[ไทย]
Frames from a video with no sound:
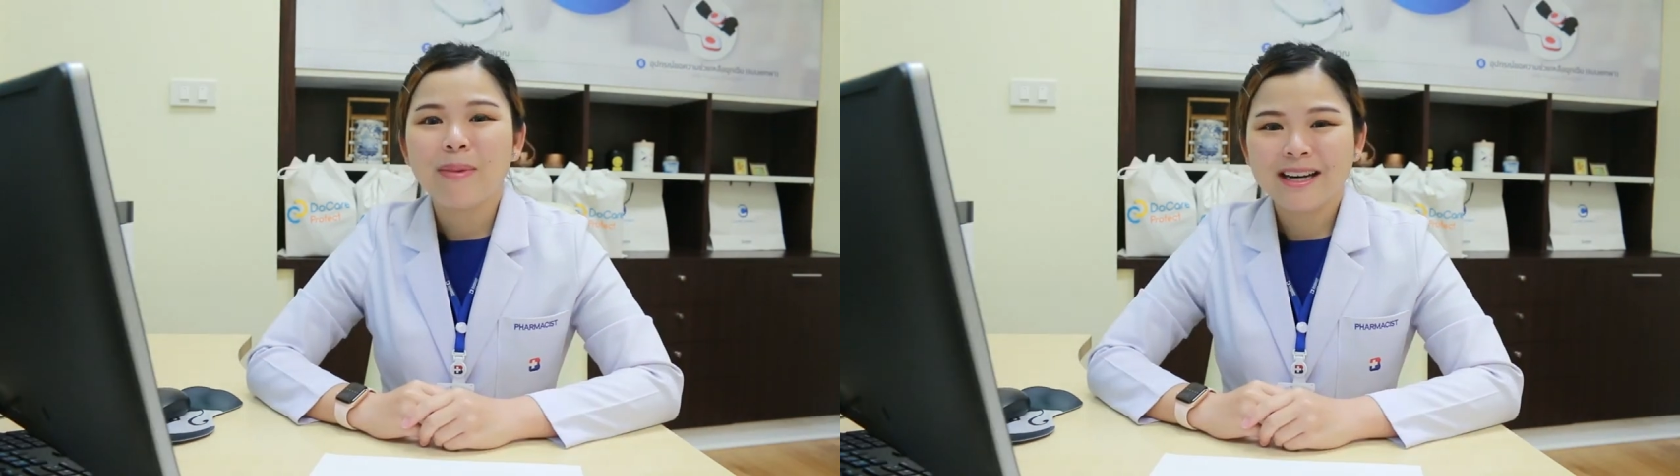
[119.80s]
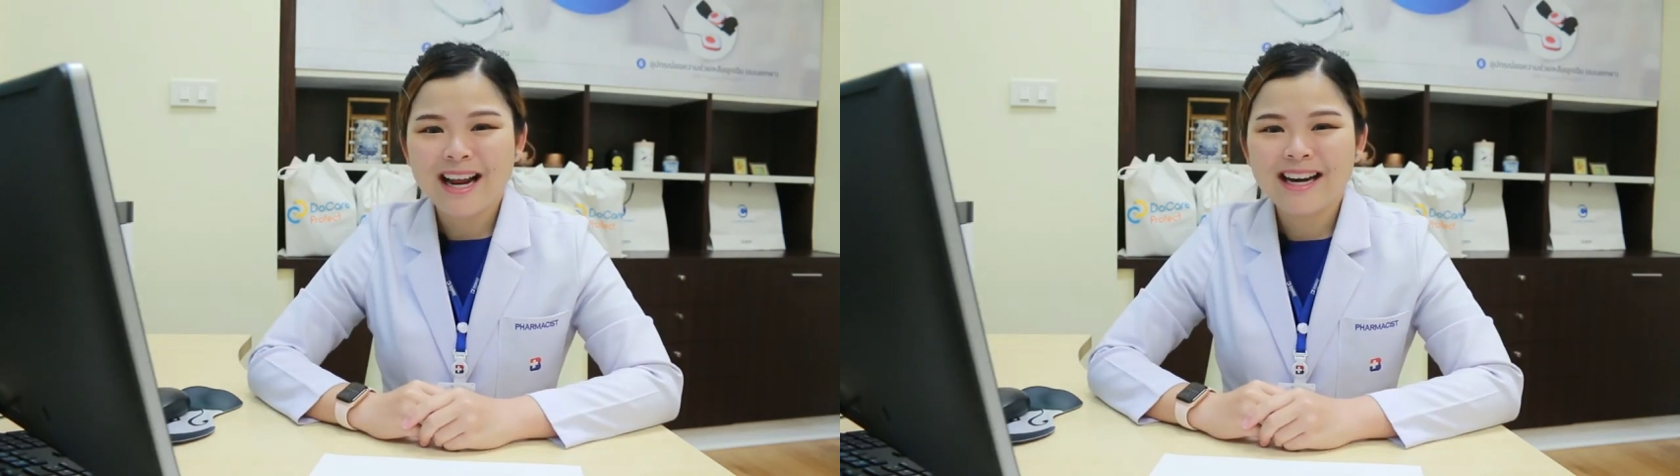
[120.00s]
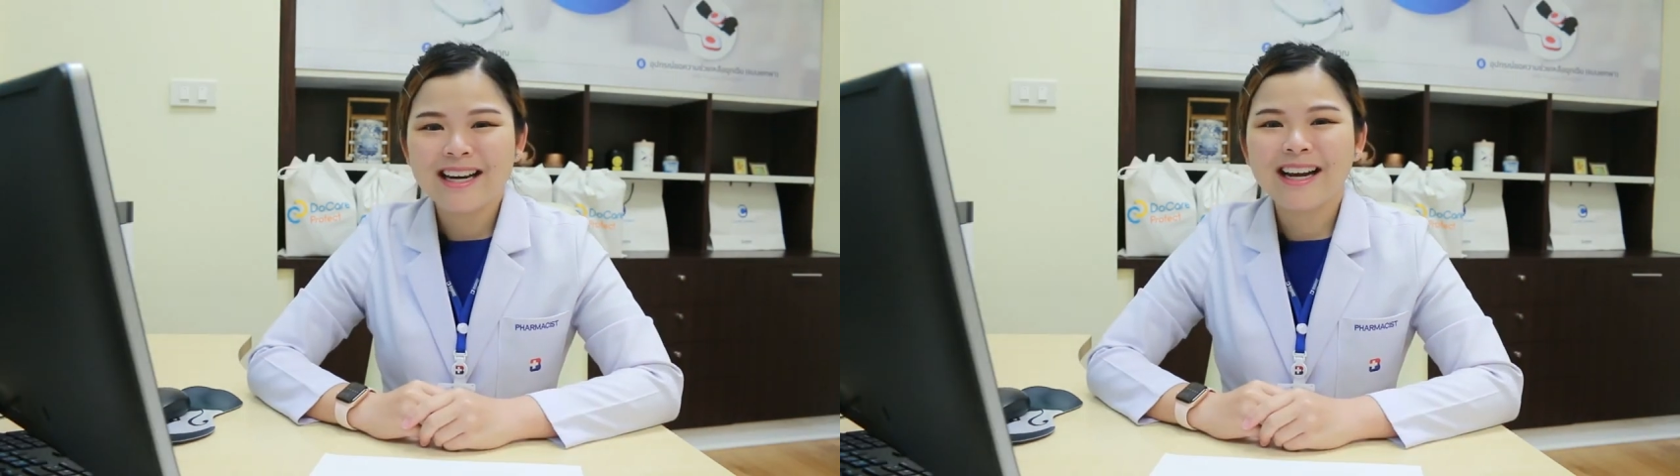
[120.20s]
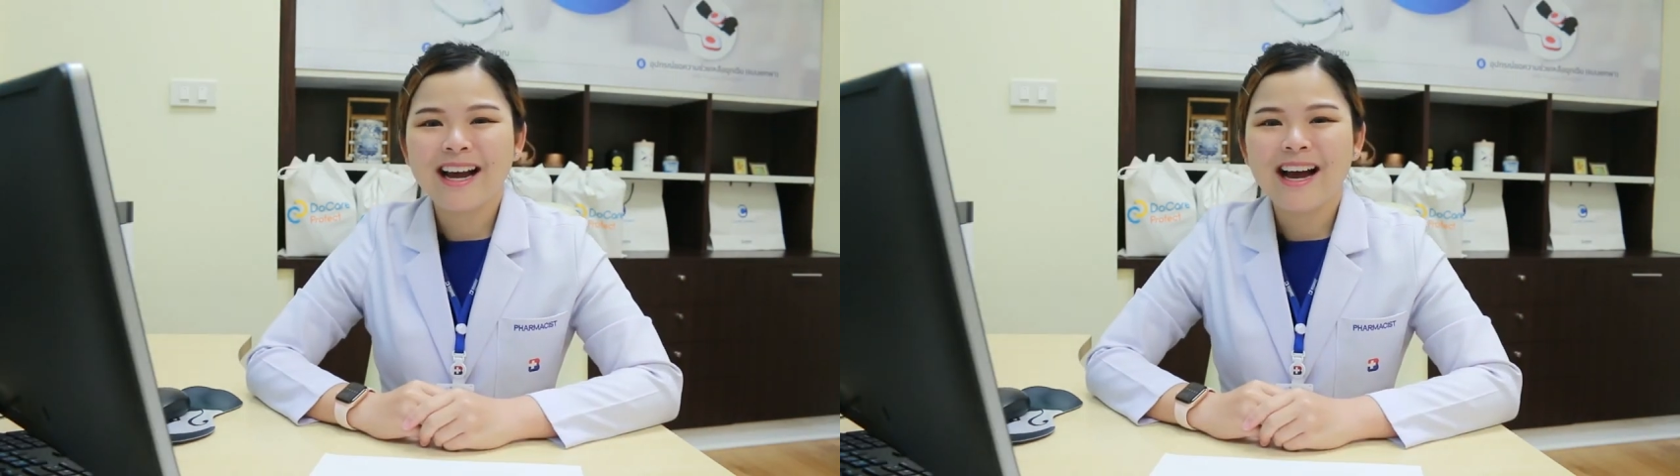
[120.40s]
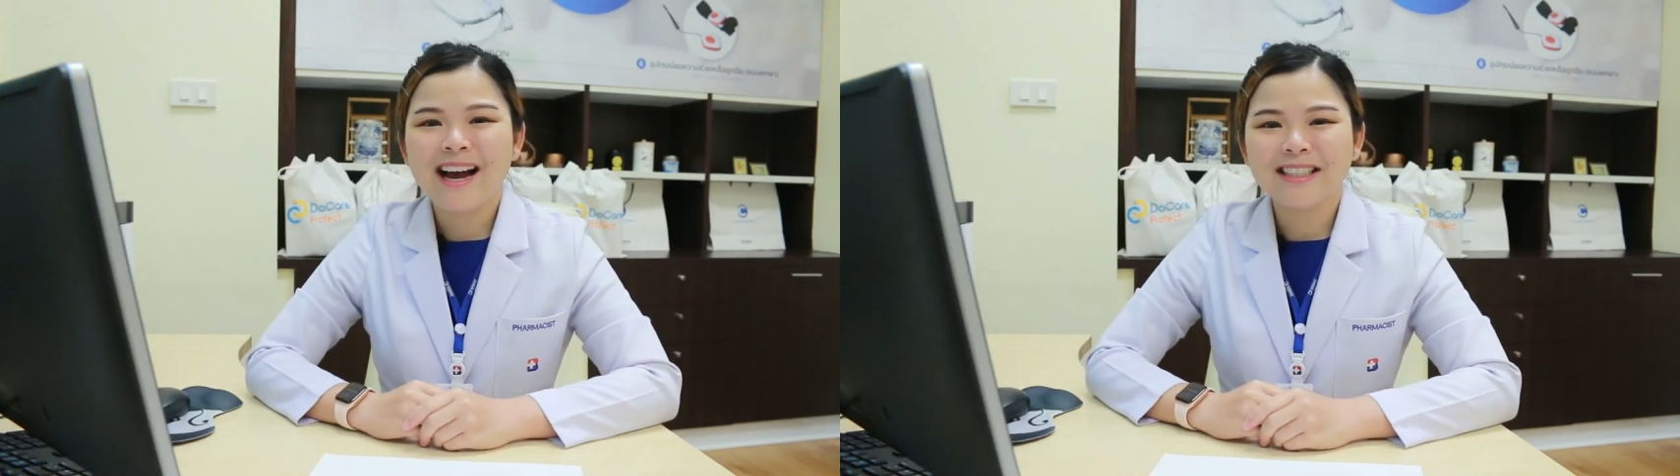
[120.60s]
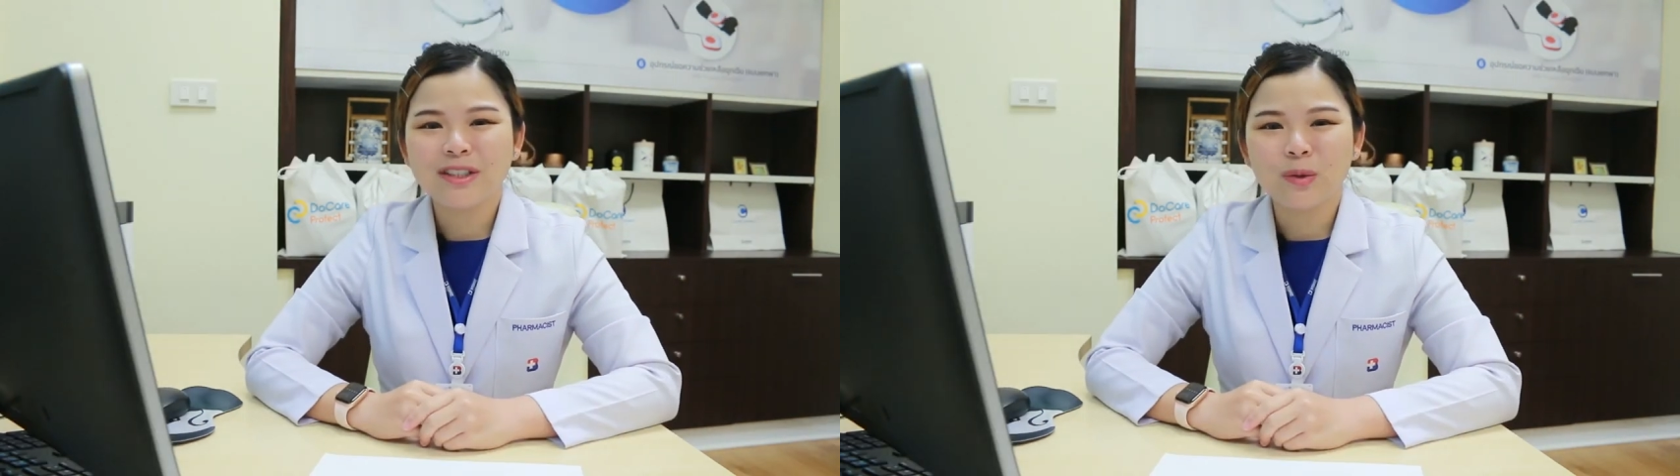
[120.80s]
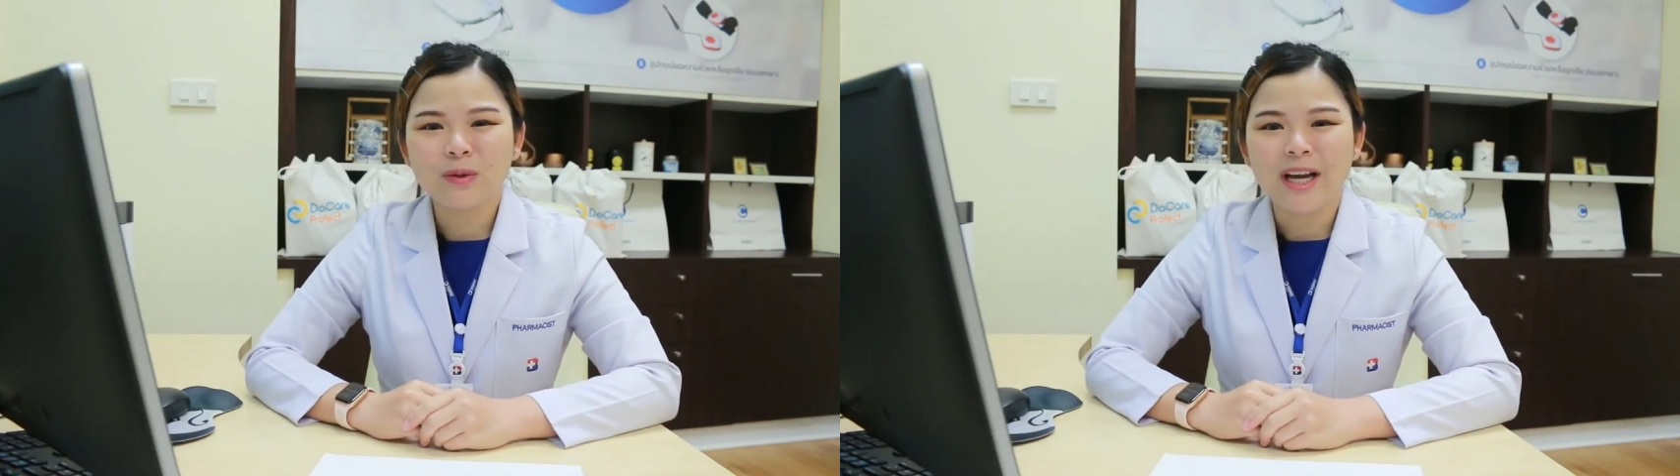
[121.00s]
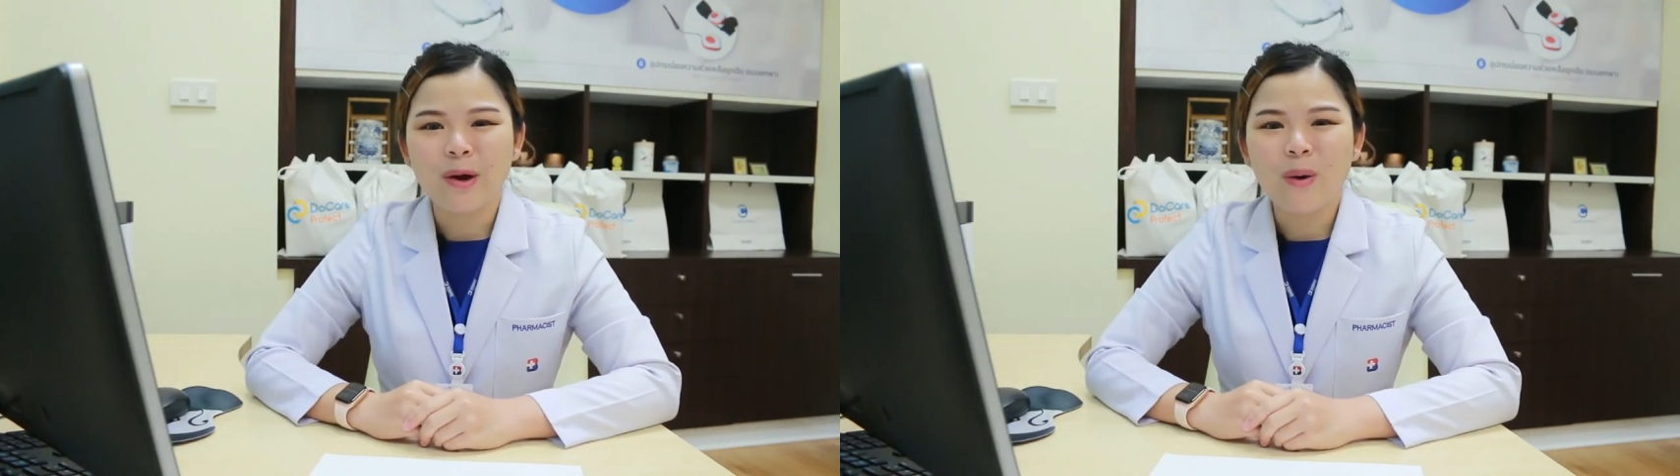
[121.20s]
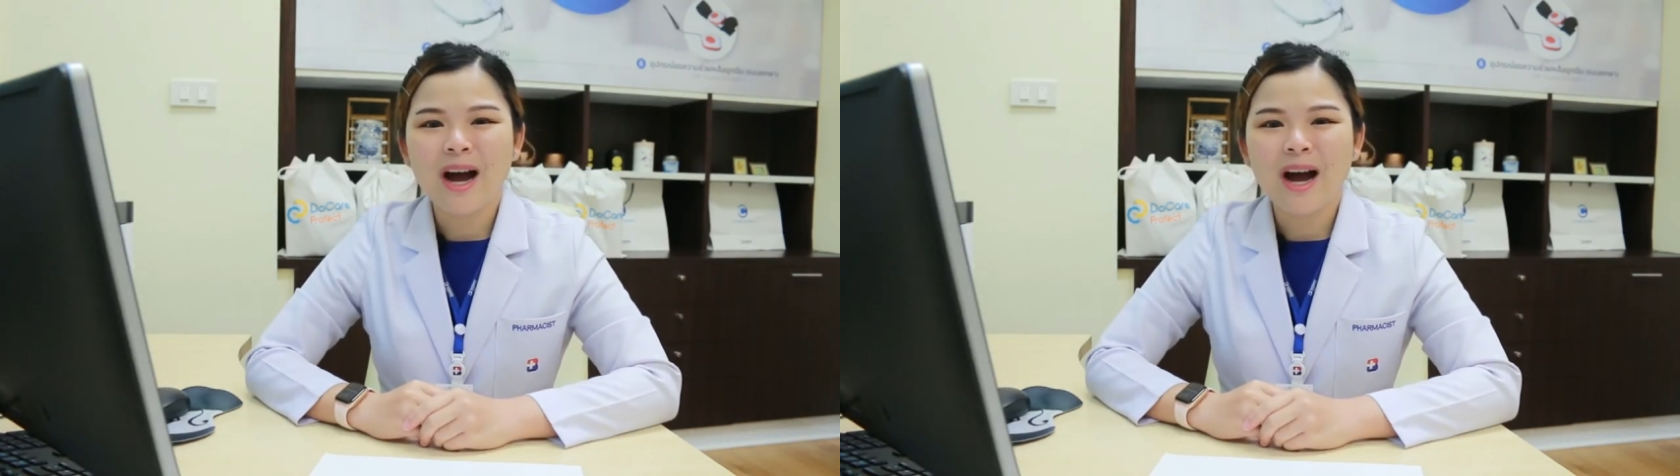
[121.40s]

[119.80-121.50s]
บางท่านนะคะอาจจะสงสัย